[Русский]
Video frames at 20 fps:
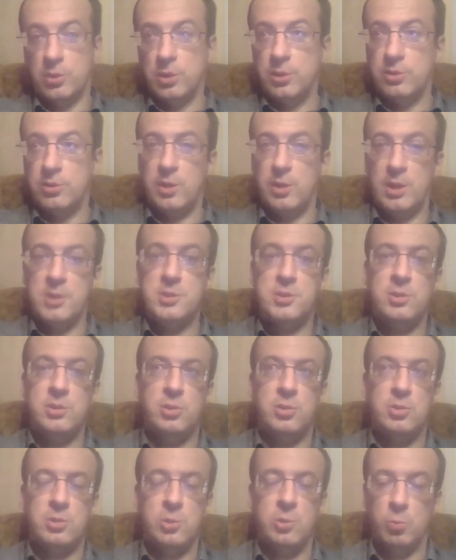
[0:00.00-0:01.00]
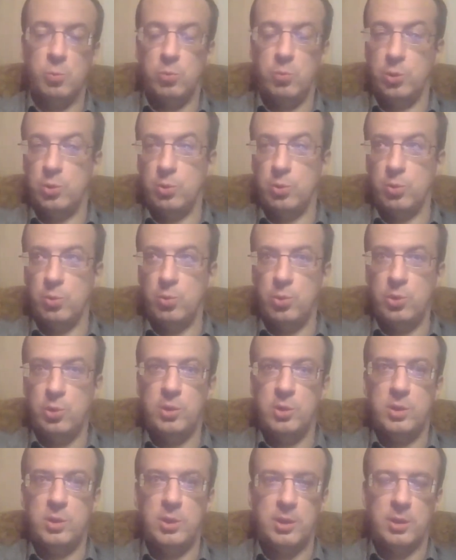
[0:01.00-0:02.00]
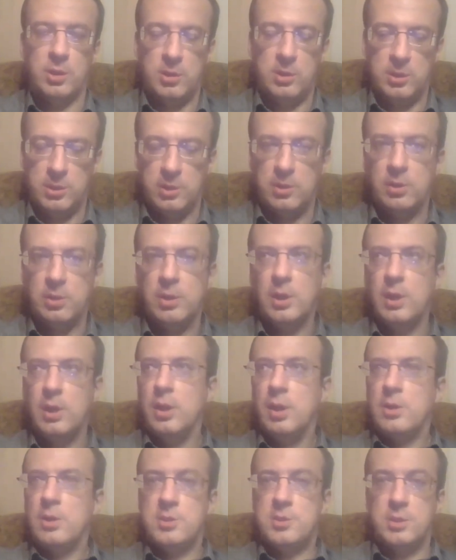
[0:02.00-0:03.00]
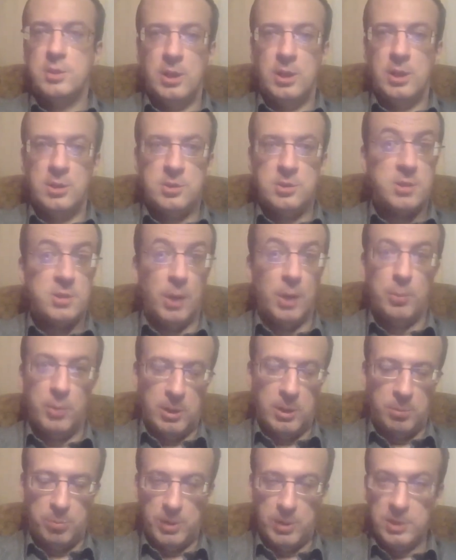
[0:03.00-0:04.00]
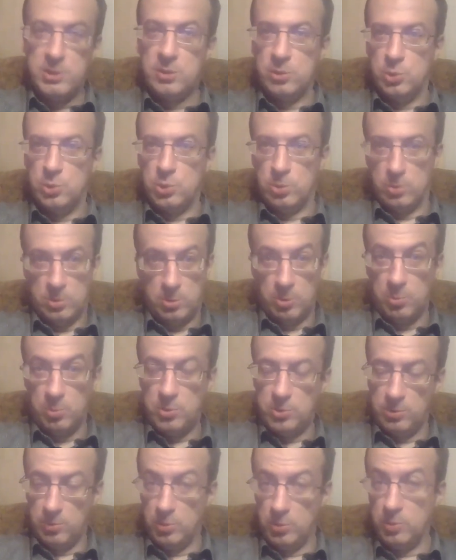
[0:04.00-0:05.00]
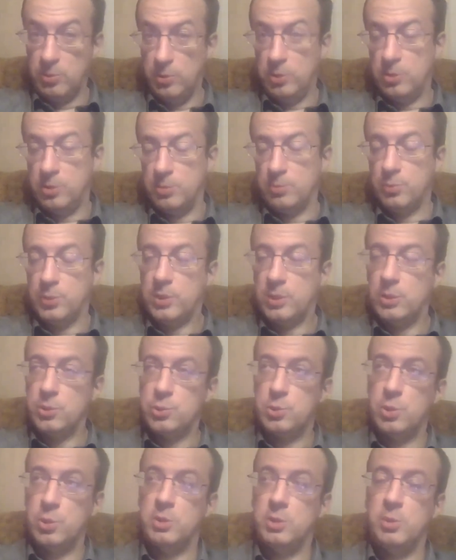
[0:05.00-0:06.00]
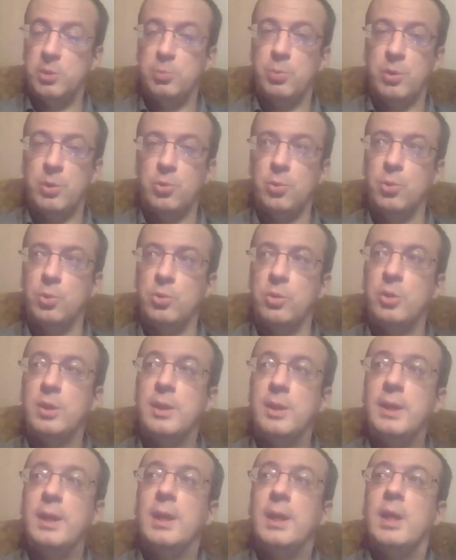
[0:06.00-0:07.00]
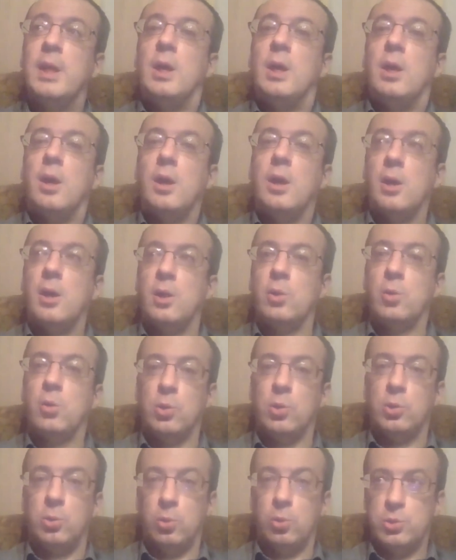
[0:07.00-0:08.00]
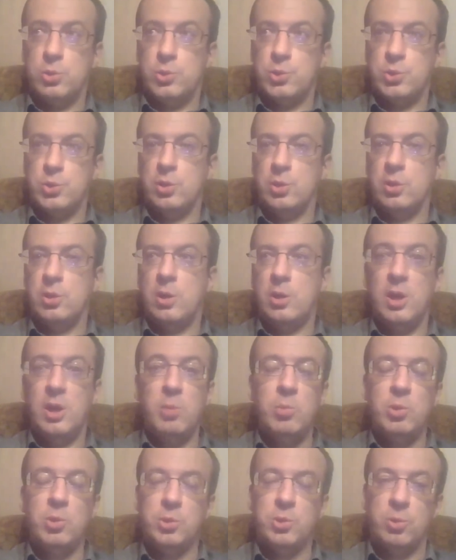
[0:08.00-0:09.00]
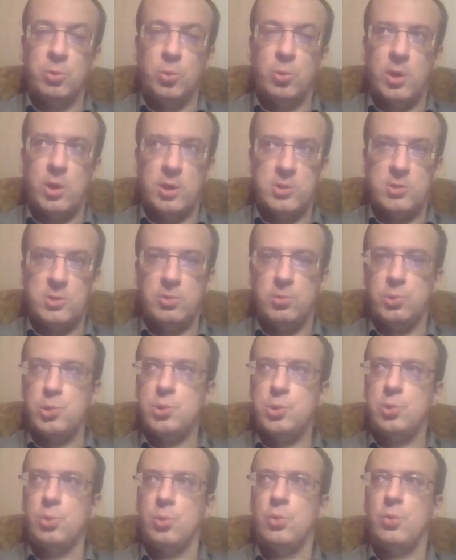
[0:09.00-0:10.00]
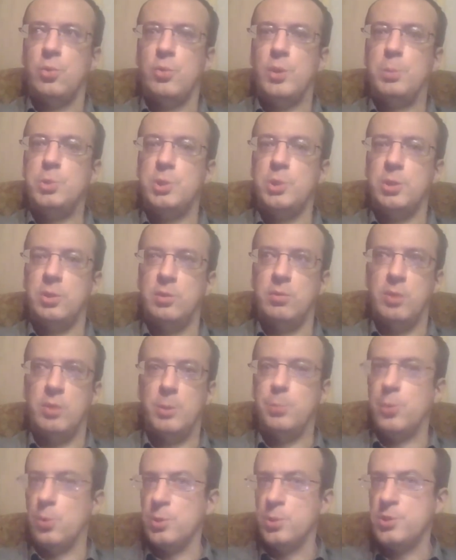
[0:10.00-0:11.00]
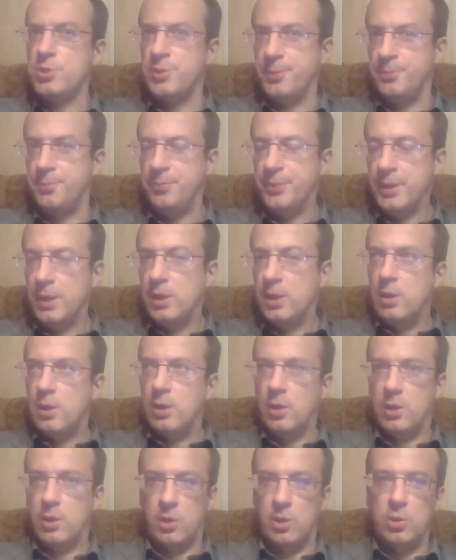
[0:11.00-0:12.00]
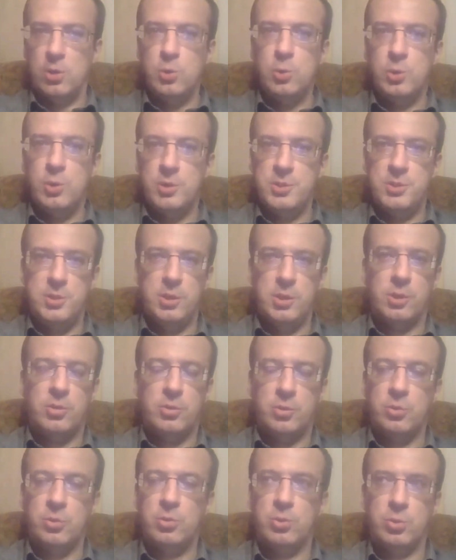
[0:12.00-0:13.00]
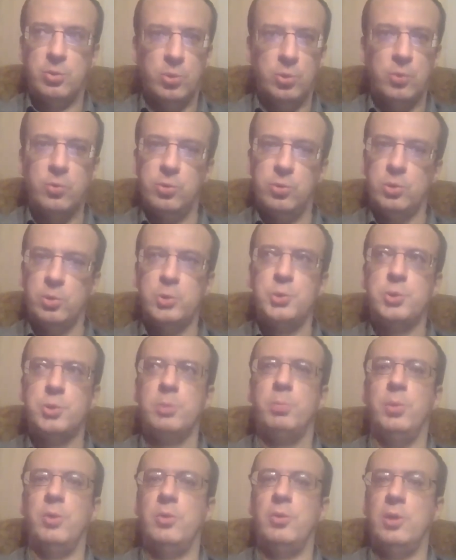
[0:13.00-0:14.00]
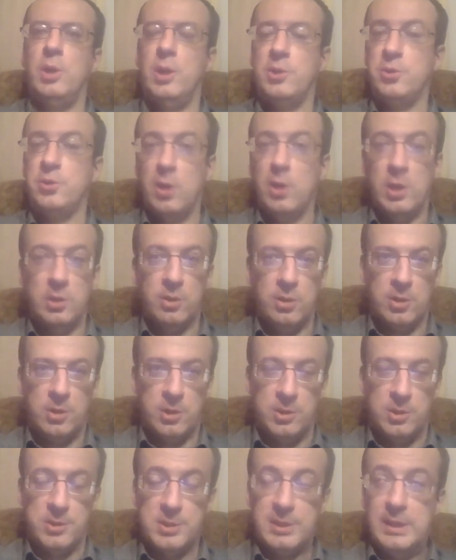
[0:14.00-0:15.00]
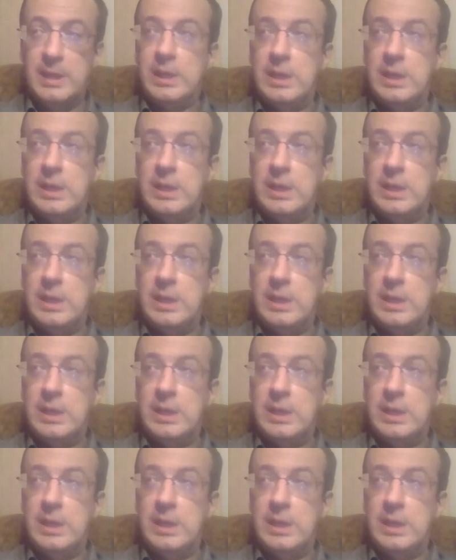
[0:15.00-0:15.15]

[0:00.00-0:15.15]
срастись с любой другой и тогда стать самой опасной, что, собственно, мы видим, что это и происходит. А, но тот же Хэмилтон указывал, что вообще-то вопросы э, юрисдикции судов должен определять Конгресс.